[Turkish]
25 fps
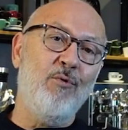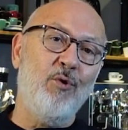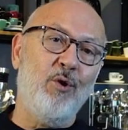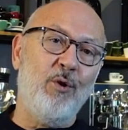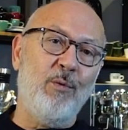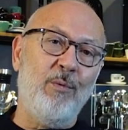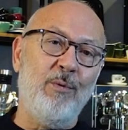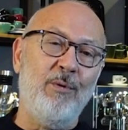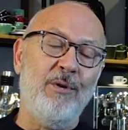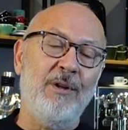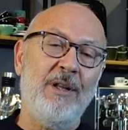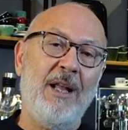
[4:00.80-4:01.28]

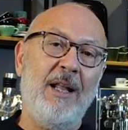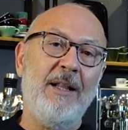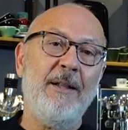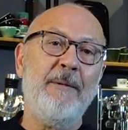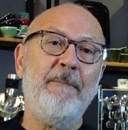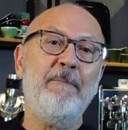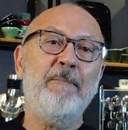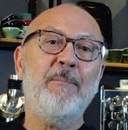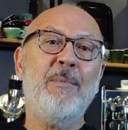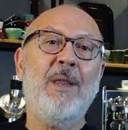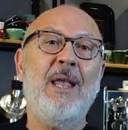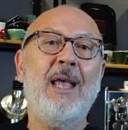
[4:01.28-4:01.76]
grubundan
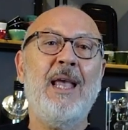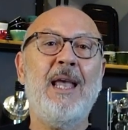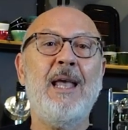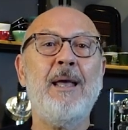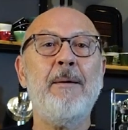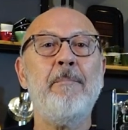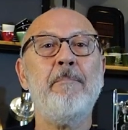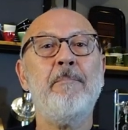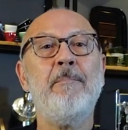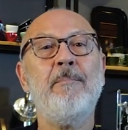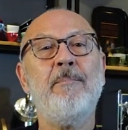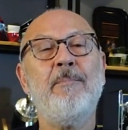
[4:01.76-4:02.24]

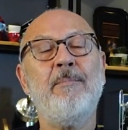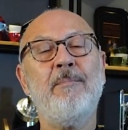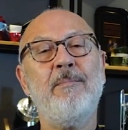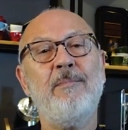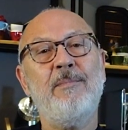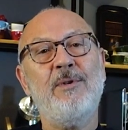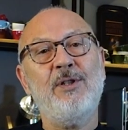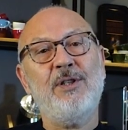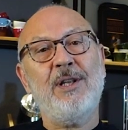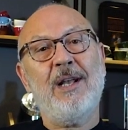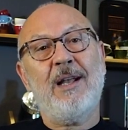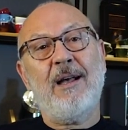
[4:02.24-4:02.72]
hem
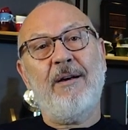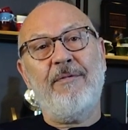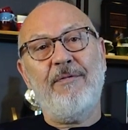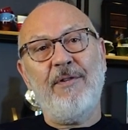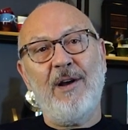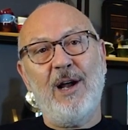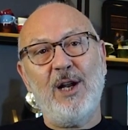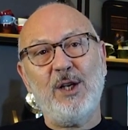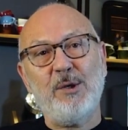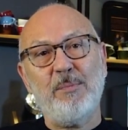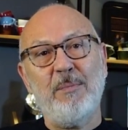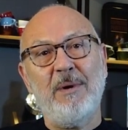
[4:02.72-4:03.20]
işte
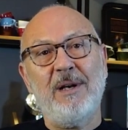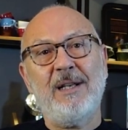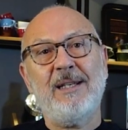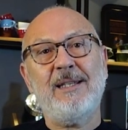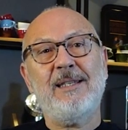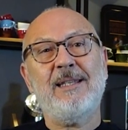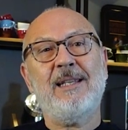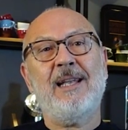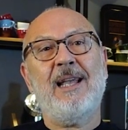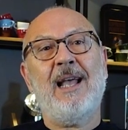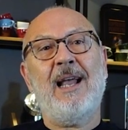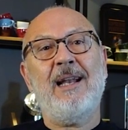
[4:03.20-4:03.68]
kafe açmak
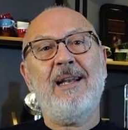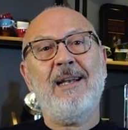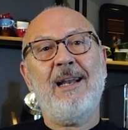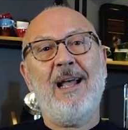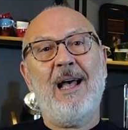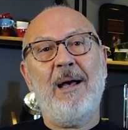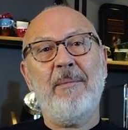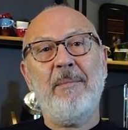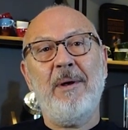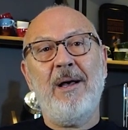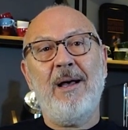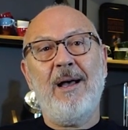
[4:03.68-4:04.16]
isteyen
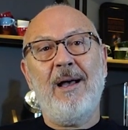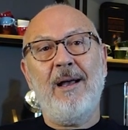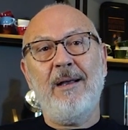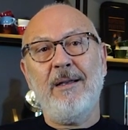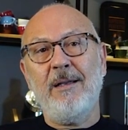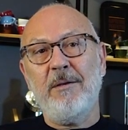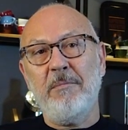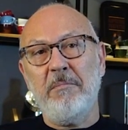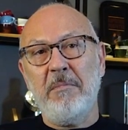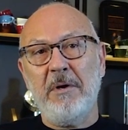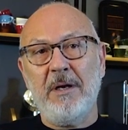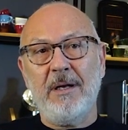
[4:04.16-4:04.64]
ama
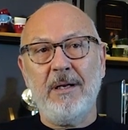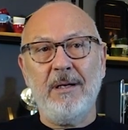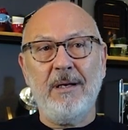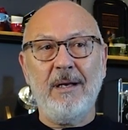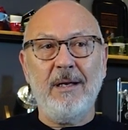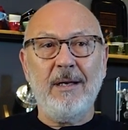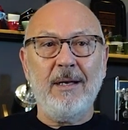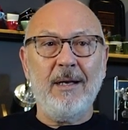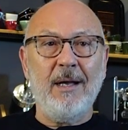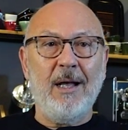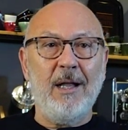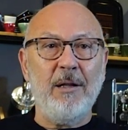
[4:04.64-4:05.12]
hangi
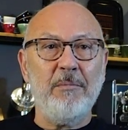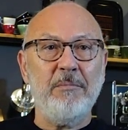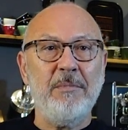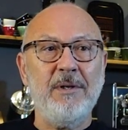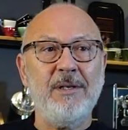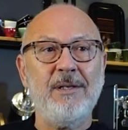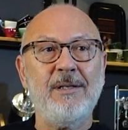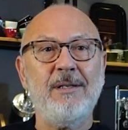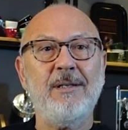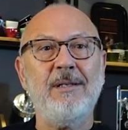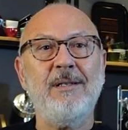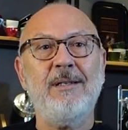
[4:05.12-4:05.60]
makineyi
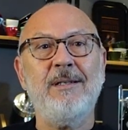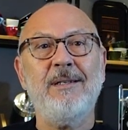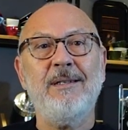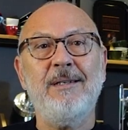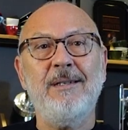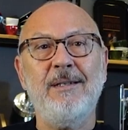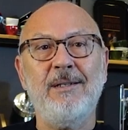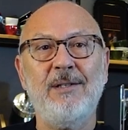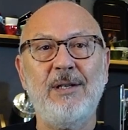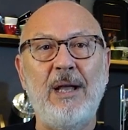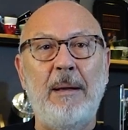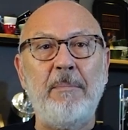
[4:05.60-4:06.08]

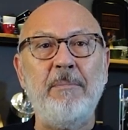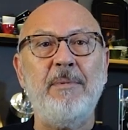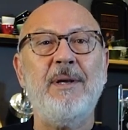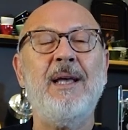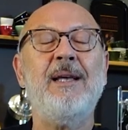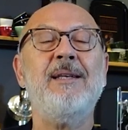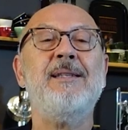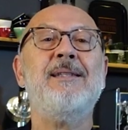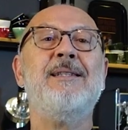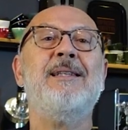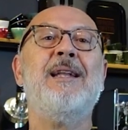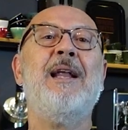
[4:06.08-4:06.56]
alması tam
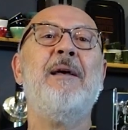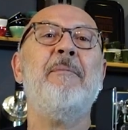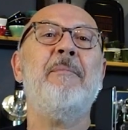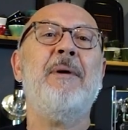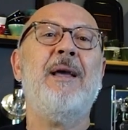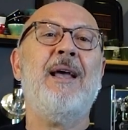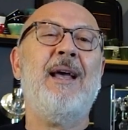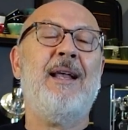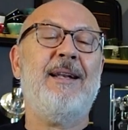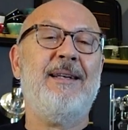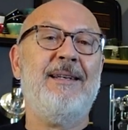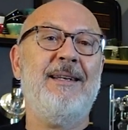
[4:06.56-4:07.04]

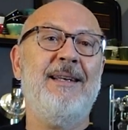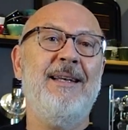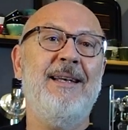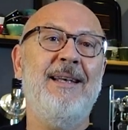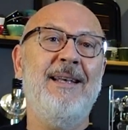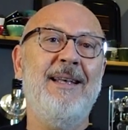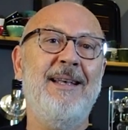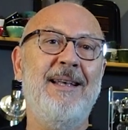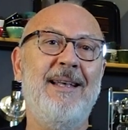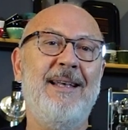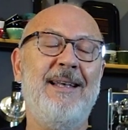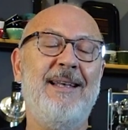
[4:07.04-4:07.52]
kestiremeyen
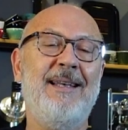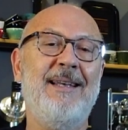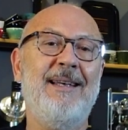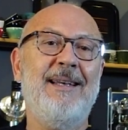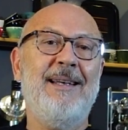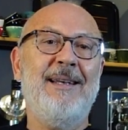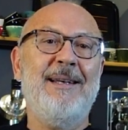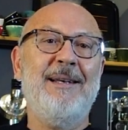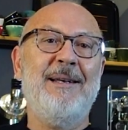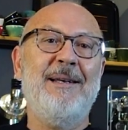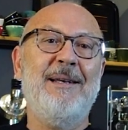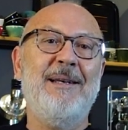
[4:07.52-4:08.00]

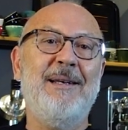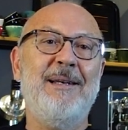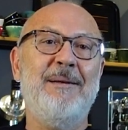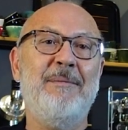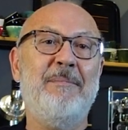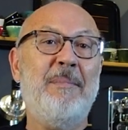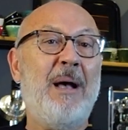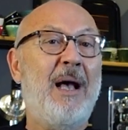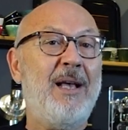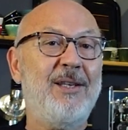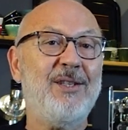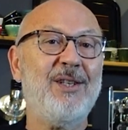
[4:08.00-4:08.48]
e,
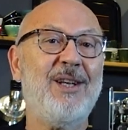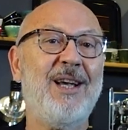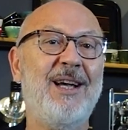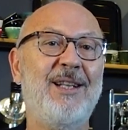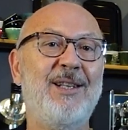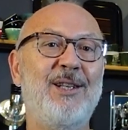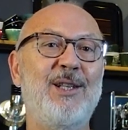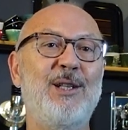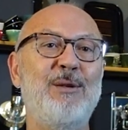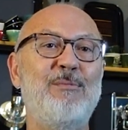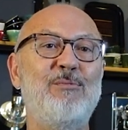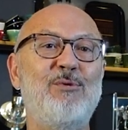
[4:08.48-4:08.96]
bazı
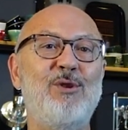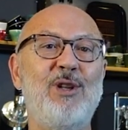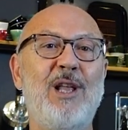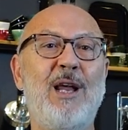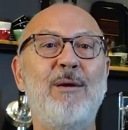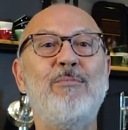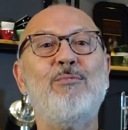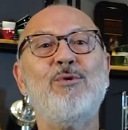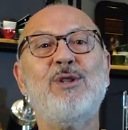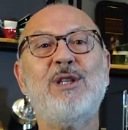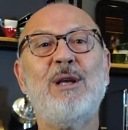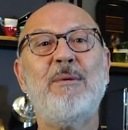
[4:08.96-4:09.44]

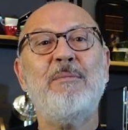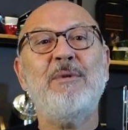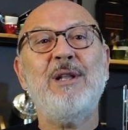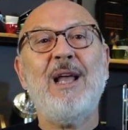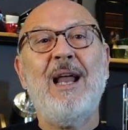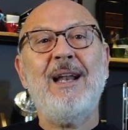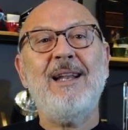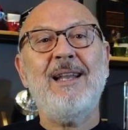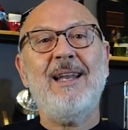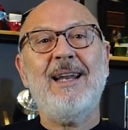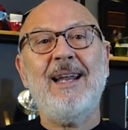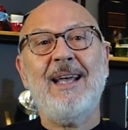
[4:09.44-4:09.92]
katılımcılar bu
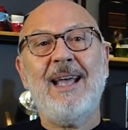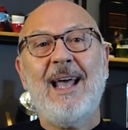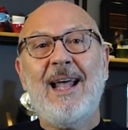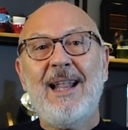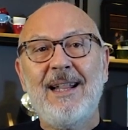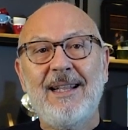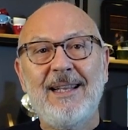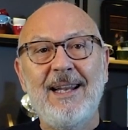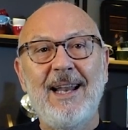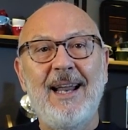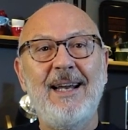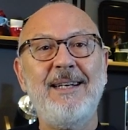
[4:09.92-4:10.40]
seminerlere
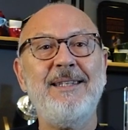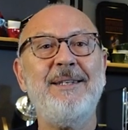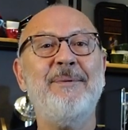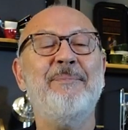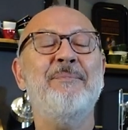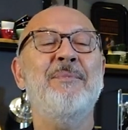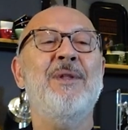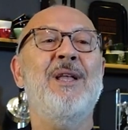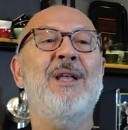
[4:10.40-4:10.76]
geldiler